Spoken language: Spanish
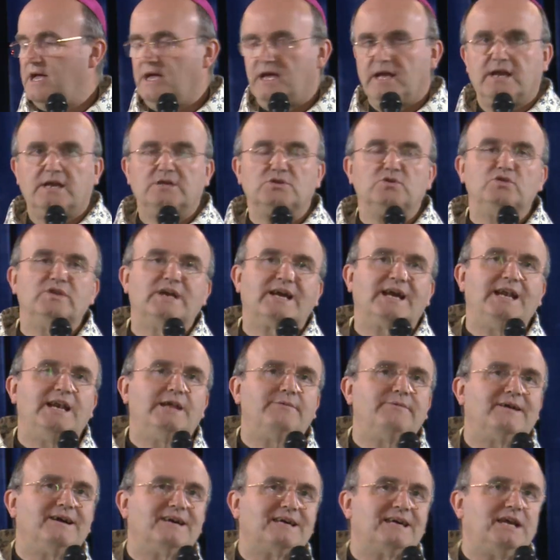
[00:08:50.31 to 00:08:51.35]
Y resulta que el
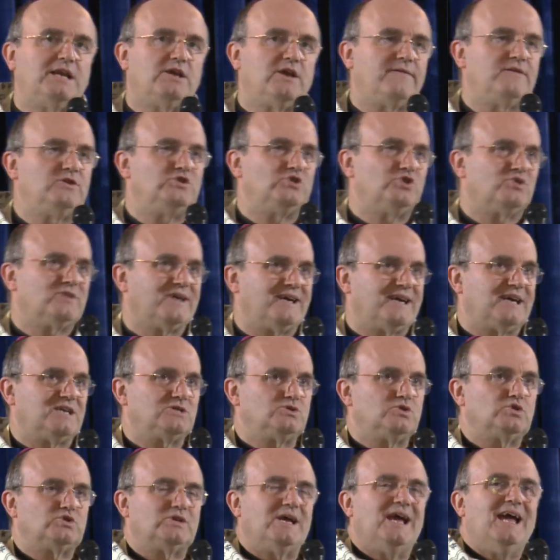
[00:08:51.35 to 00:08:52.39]
Evangelio ha dicho que
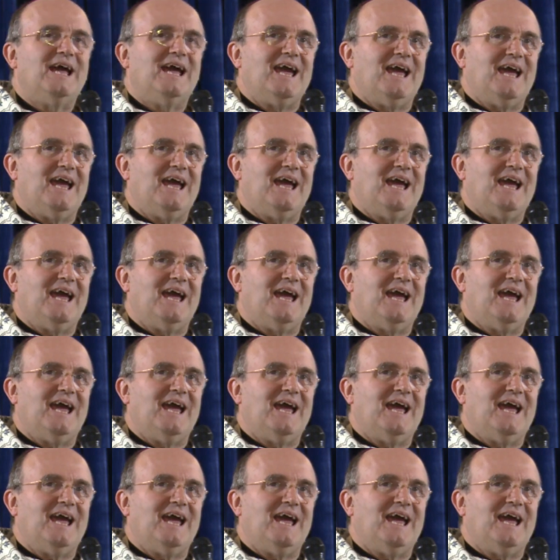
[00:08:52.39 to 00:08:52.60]
Jesús,